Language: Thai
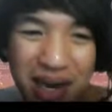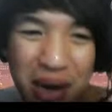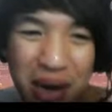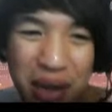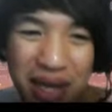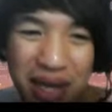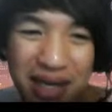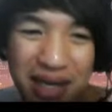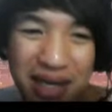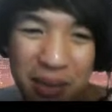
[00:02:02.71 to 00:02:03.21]

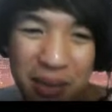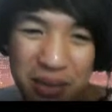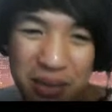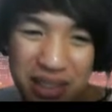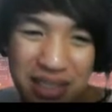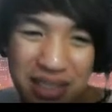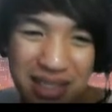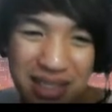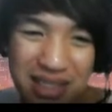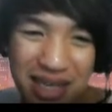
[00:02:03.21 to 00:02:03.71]
เรียนคำ
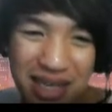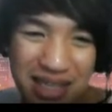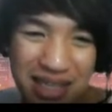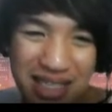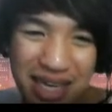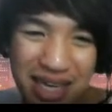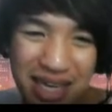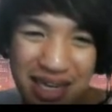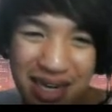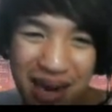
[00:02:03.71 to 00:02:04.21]
อื่นๆ อย่าง
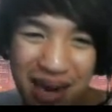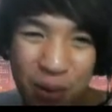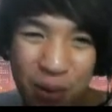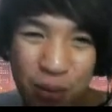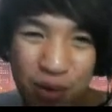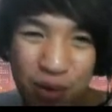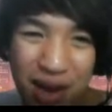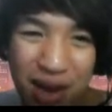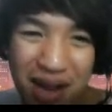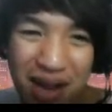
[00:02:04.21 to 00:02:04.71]
เช่น
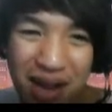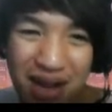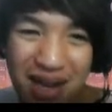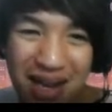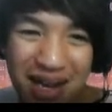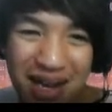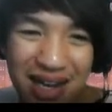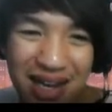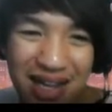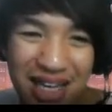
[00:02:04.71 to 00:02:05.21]
คำว่า
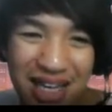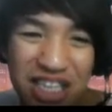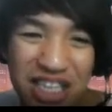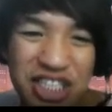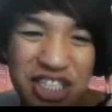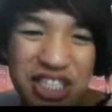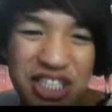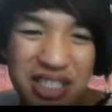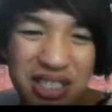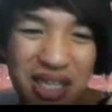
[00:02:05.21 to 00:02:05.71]

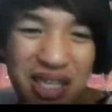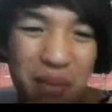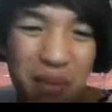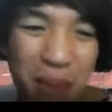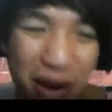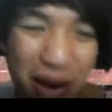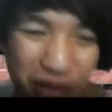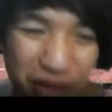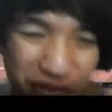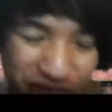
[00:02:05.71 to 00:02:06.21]
listen ที่แป
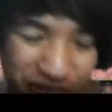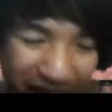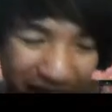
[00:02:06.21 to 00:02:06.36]
ลว่าฟั